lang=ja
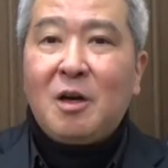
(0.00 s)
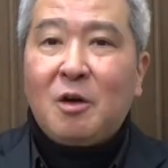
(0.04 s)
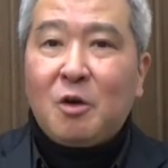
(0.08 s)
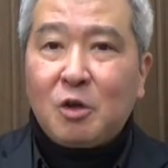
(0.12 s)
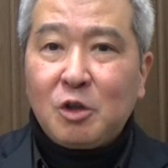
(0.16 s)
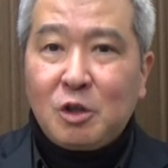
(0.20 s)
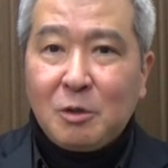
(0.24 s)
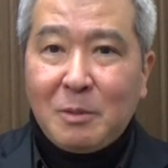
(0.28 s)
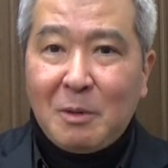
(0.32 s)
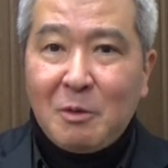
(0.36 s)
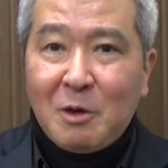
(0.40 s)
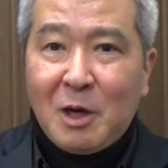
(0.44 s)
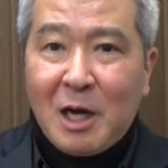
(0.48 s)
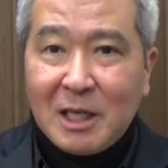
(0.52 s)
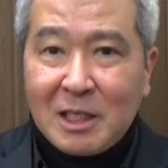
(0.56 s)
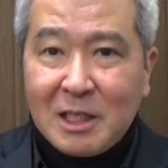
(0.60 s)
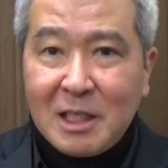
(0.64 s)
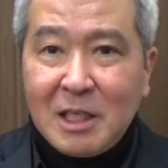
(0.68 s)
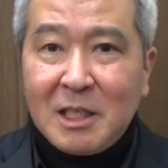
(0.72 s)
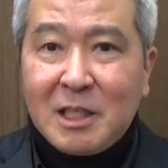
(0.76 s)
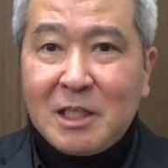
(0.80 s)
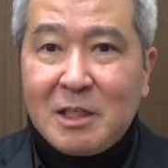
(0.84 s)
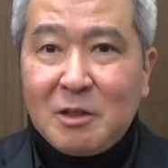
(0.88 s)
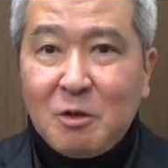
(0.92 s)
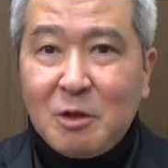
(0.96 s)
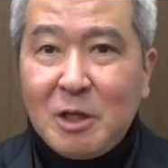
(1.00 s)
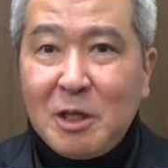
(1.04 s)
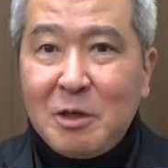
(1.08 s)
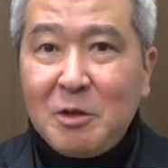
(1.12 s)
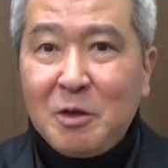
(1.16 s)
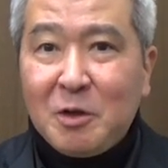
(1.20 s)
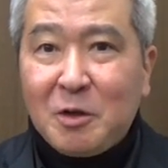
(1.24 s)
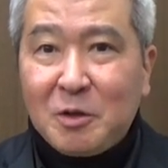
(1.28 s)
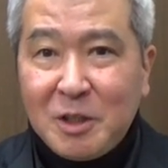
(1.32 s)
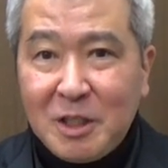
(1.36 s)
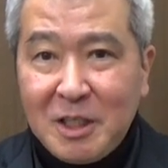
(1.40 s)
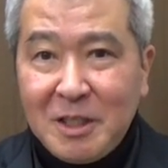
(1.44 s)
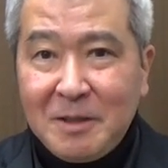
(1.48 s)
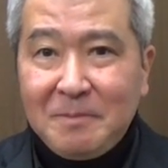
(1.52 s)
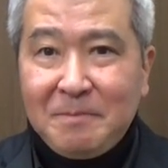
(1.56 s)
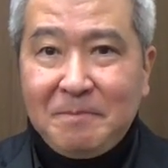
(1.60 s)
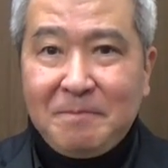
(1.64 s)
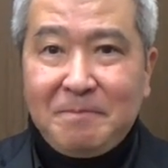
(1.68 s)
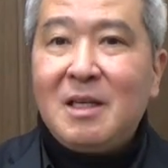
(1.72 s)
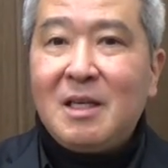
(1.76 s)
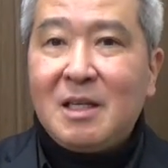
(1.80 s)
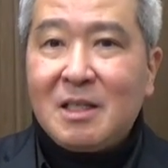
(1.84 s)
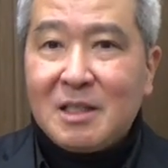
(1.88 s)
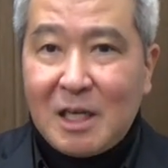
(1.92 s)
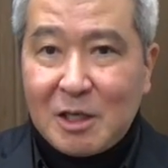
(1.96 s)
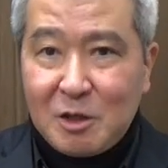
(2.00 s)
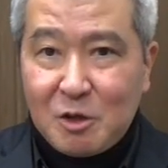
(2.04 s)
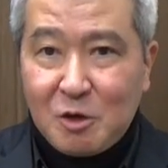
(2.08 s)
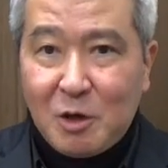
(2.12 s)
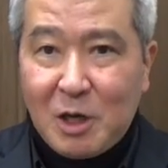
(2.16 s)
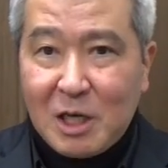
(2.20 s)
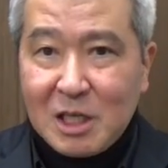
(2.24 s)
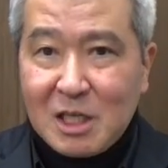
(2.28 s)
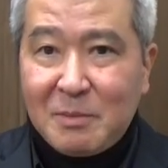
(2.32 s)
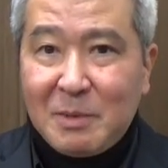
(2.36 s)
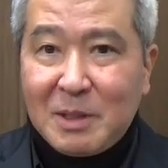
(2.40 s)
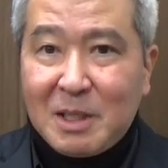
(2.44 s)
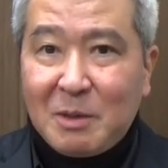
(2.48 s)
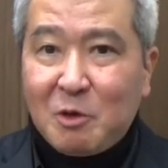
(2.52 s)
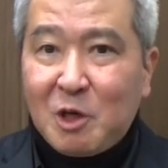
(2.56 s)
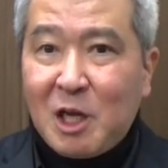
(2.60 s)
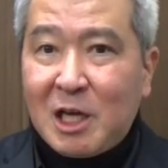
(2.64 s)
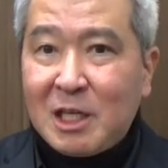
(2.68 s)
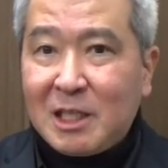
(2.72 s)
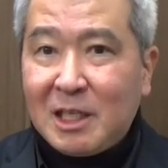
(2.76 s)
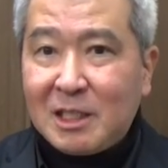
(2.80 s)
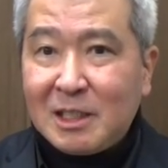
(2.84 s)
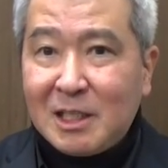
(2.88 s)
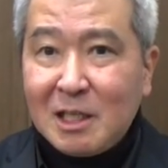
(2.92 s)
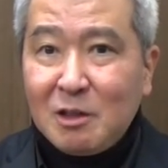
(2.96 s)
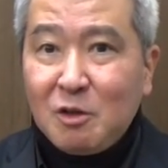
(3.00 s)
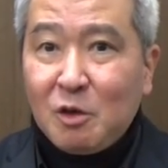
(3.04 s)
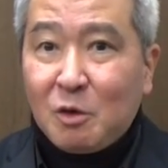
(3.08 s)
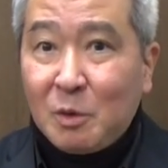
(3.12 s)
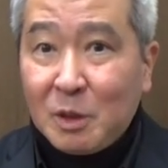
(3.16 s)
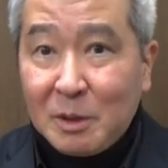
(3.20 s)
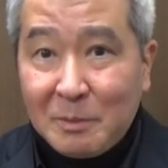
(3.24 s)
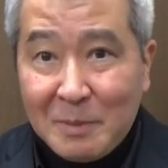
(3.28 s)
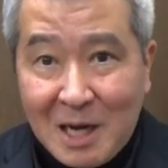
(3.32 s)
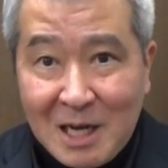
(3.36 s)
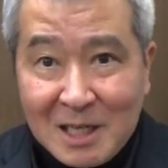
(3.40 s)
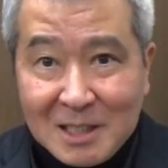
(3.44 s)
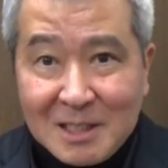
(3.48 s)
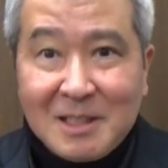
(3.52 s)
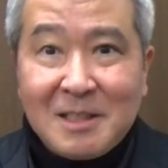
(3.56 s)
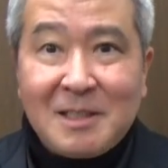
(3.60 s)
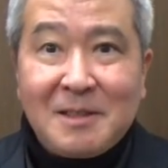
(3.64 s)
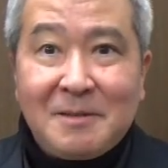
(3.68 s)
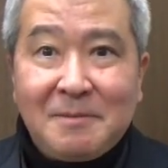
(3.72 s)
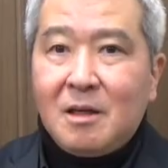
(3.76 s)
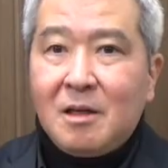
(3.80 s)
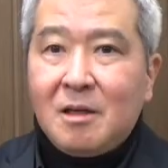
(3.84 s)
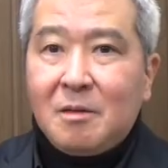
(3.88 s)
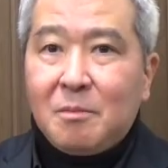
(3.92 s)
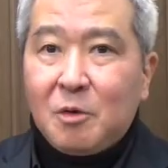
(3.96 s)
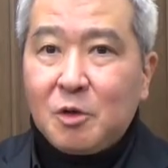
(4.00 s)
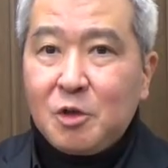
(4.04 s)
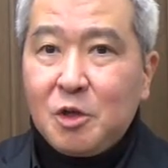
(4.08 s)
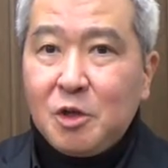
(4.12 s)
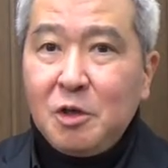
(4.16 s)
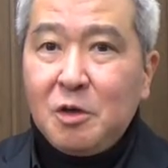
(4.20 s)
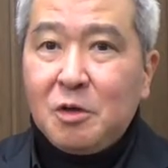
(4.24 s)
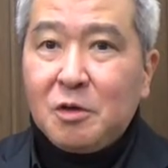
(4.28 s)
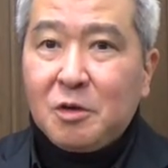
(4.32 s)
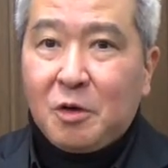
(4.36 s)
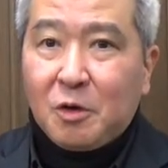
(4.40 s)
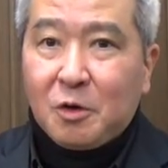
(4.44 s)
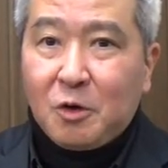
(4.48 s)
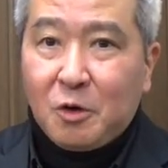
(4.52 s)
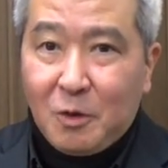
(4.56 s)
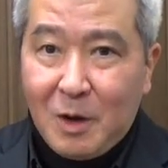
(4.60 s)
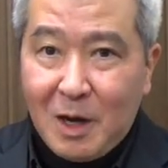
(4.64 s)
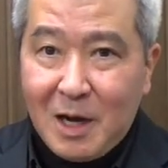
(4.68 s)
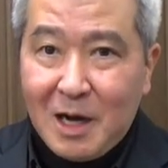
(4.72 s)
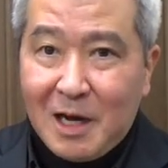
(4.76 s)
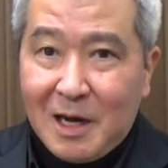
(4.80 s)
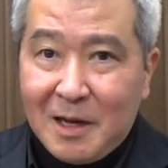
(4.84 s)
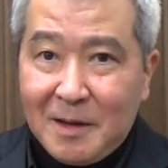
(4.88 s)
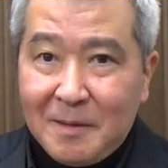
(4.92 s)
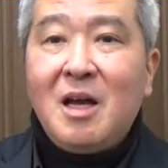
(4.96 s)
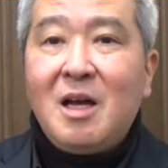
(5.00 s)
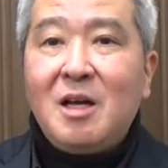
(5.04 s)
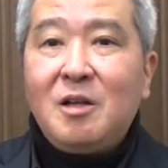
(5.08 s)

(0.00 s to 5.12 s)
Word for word: 言葉をはっきり聞き取れるように最初始めてもらいたいなと思います。もちろんここは